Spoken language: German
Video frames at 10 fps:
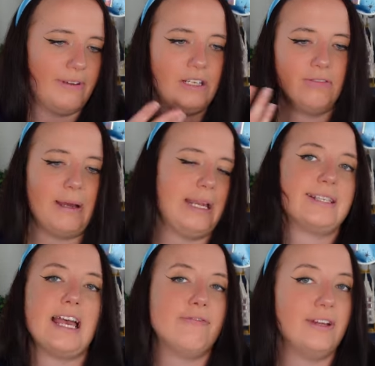wenn meine
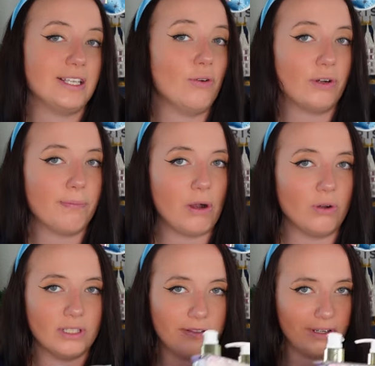Seife jetzt
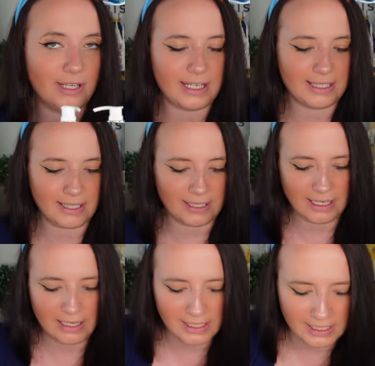aufgebraucht ist, wird das dann
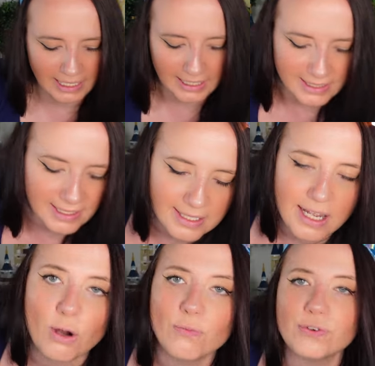als nächstes
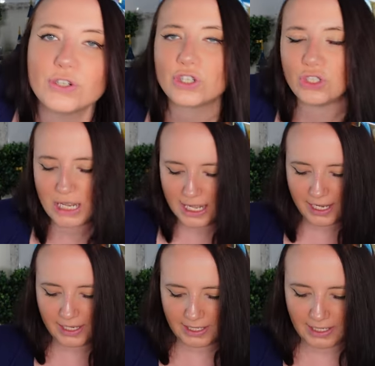
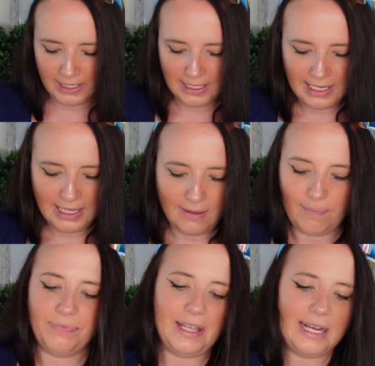aufgestellt.
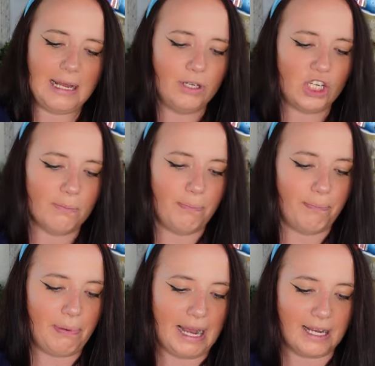Dann habe ich
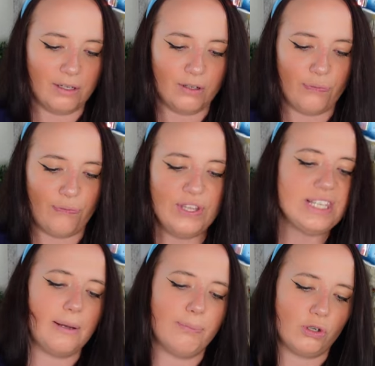
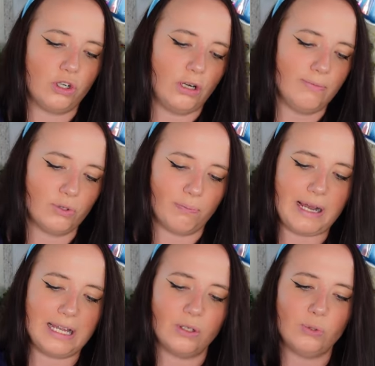Badefizzer bekommen, so
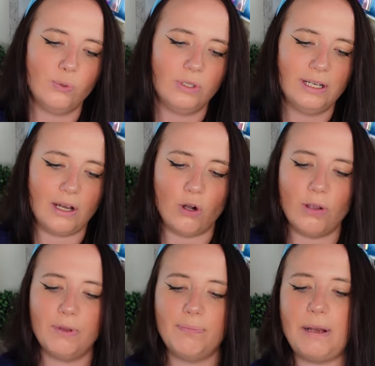Badekugeln, auch
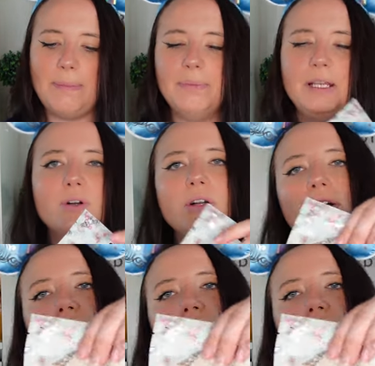mit Bambi-Look.